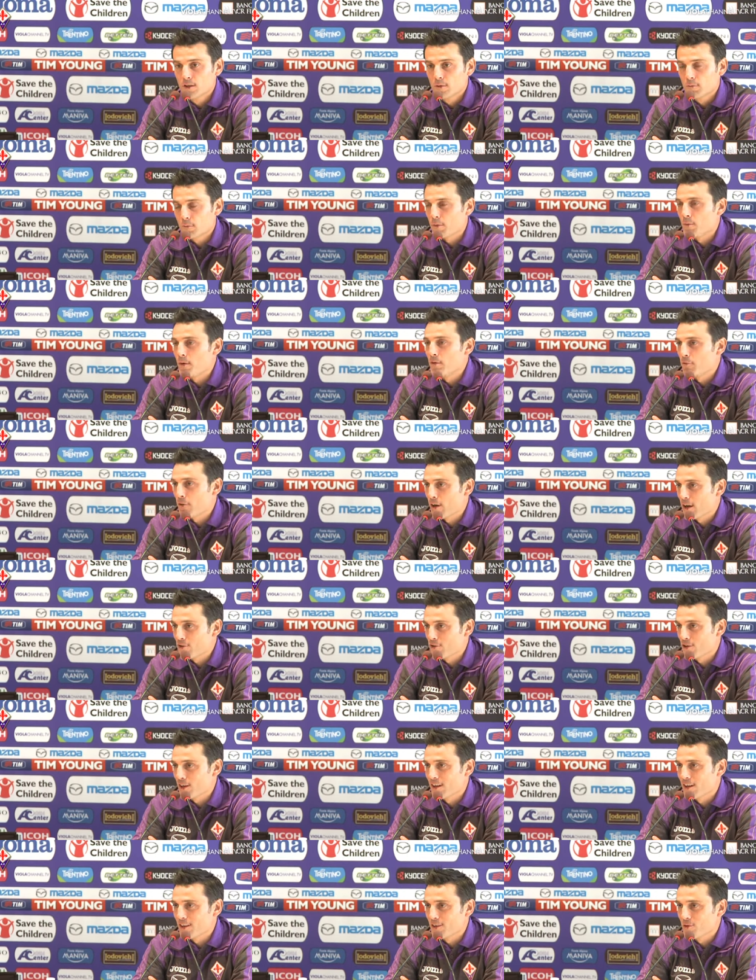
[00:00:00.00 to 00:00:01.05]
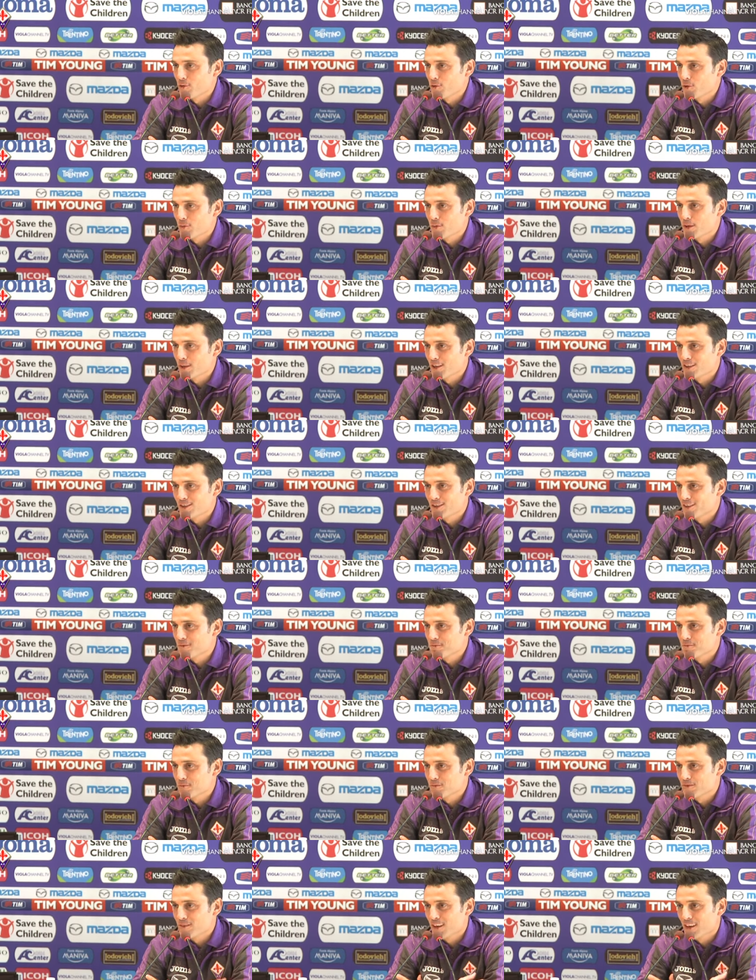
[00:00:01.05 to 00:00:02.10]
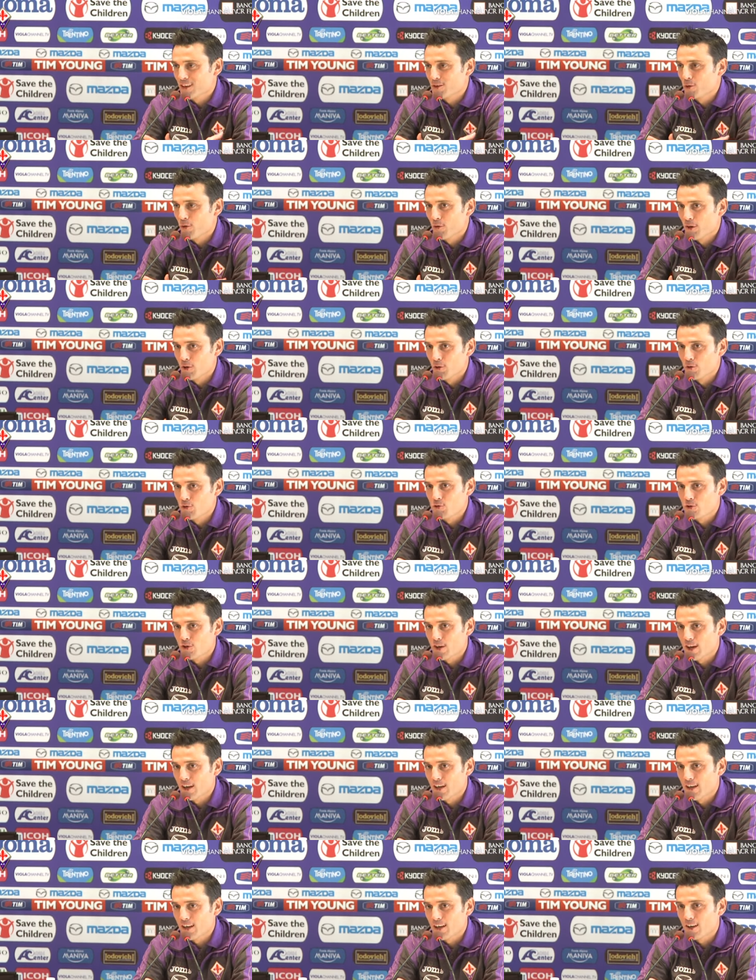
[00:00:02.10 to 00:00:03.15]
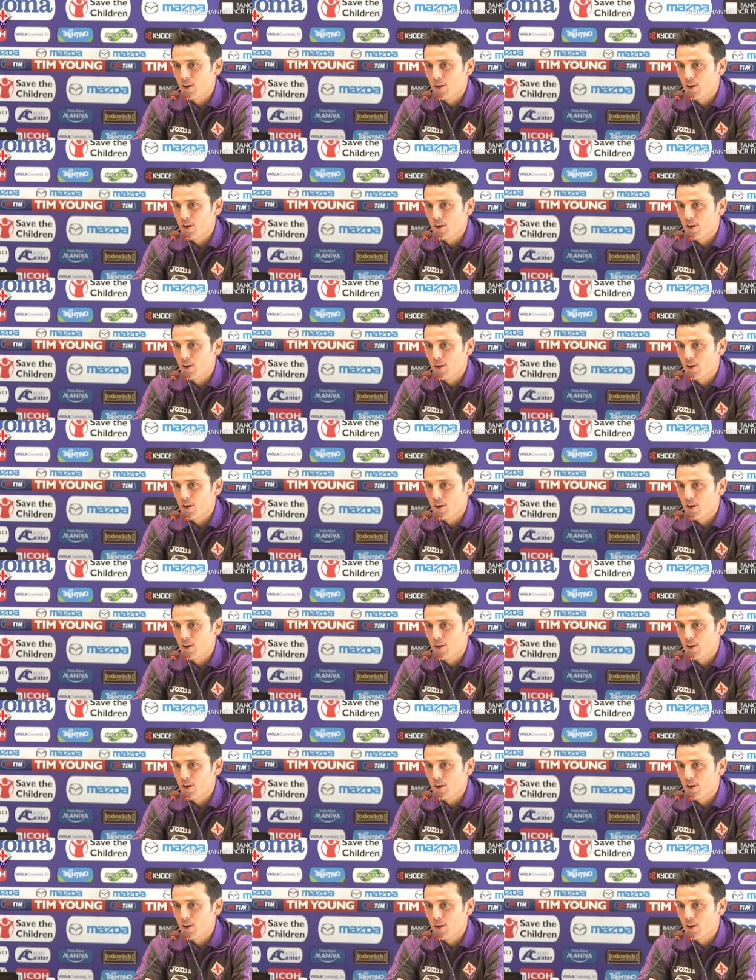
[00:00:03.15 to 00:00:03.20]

per me è facile allenatore perché è doveroso e anche,